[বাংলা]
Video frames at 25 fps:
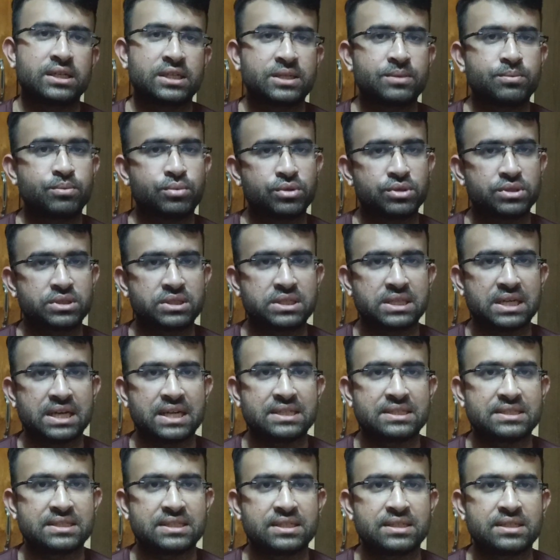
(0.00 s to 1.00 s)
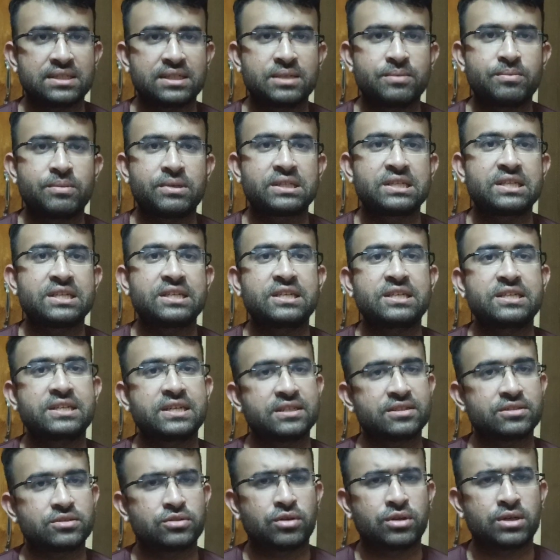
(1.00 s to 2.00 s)
কি পোস্টে আছেন কিংবা কি কি
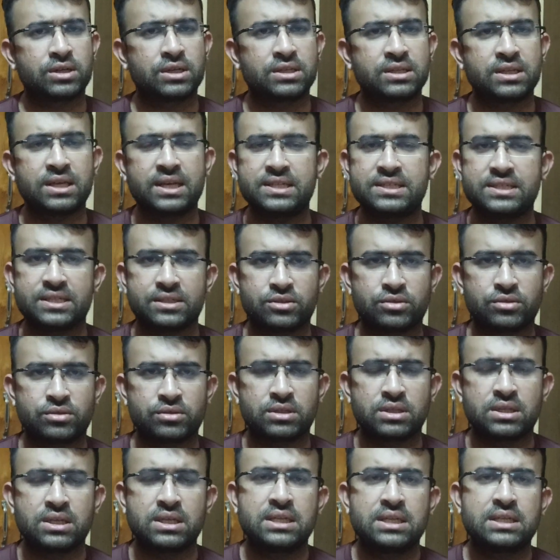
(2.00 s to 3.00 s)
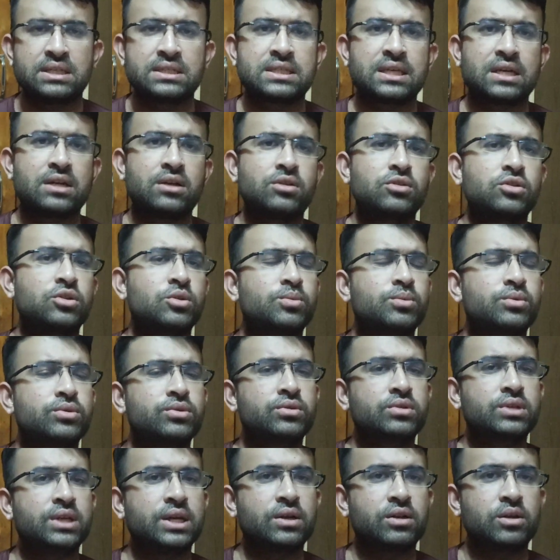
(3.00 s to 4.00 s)
কাজ করেন এই জাতীয় সাধারণত
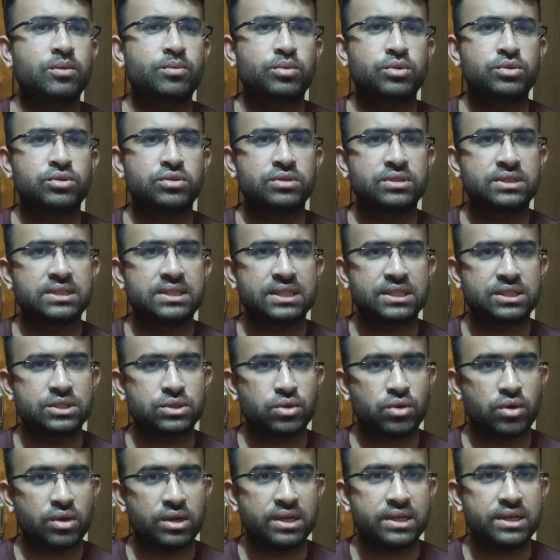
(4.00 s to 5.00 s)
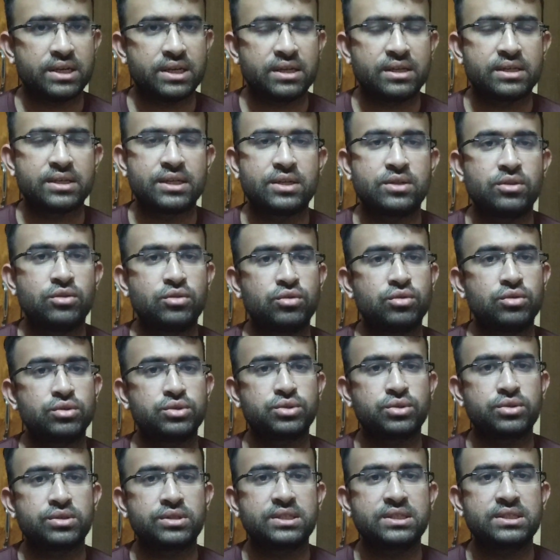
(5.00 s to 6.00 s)
বন্ধুরা এগুলো প্রশ্ন জিজ্ঞেস করে না কিন্তু
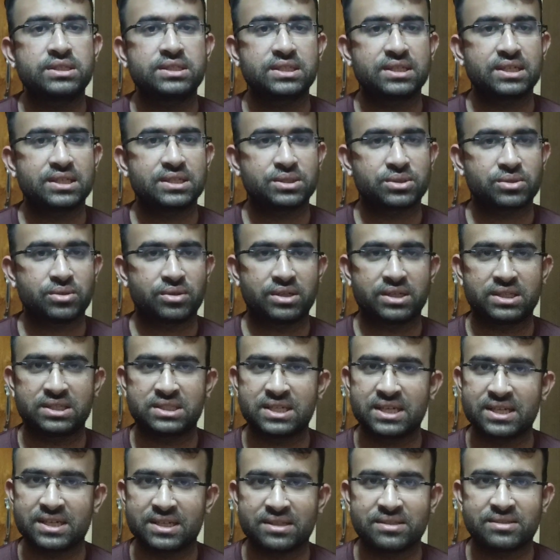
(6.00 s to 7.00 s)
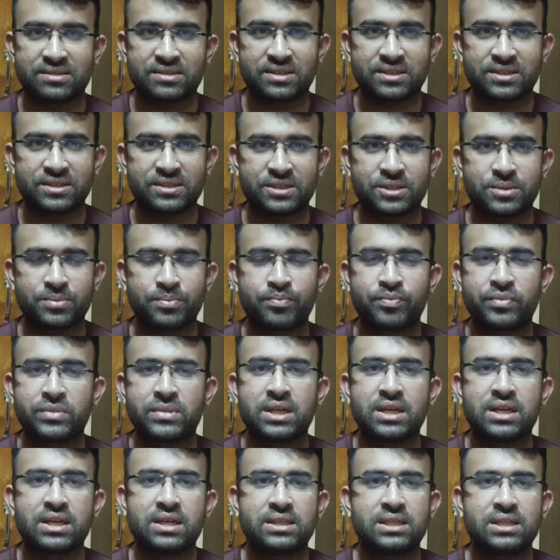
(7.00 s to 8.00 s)
যদি জিজ্ঞেস করে সেক্ষেত্রে আর কি
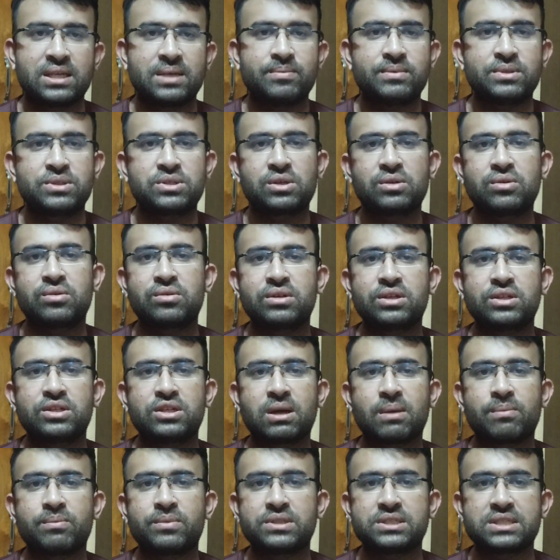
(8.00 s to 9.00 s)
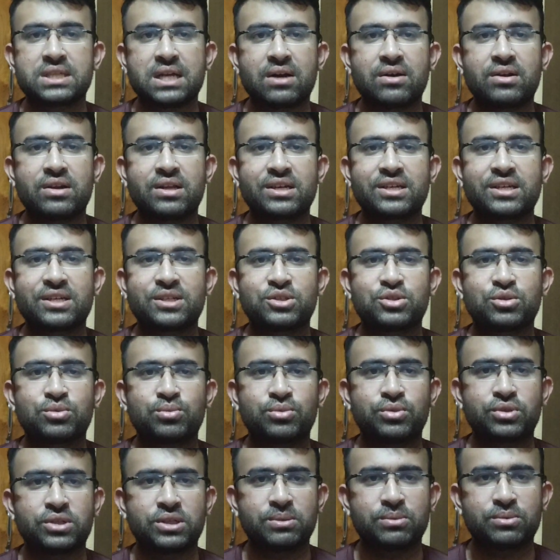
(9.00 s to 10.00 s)
তো এই বিষয়গুলো এটা আপনি যাওয়ার আগে একটু
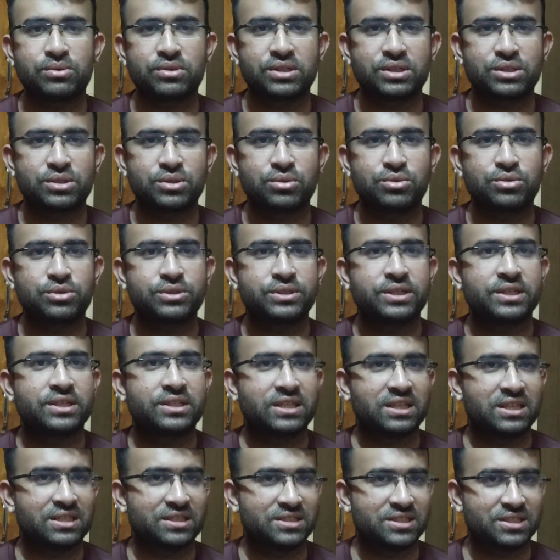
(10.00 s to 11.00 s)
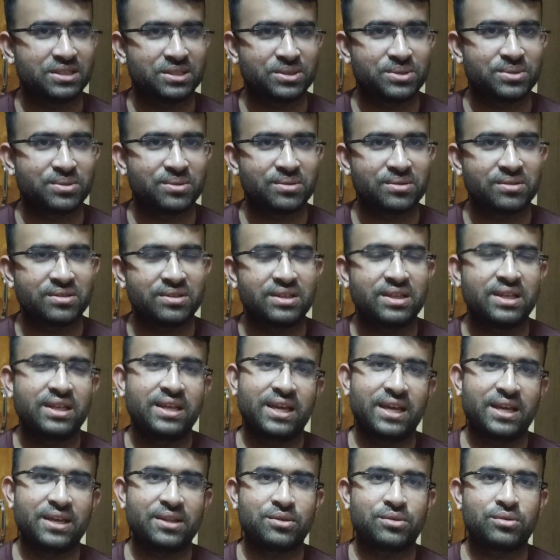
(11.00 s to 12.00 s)
মনে মনে একটু গুছিয়ে নিলেন জিনিসগুলো
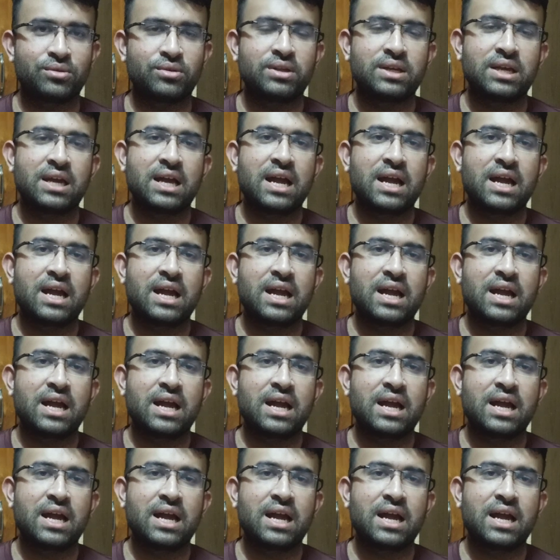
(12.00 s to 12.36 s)
এই তো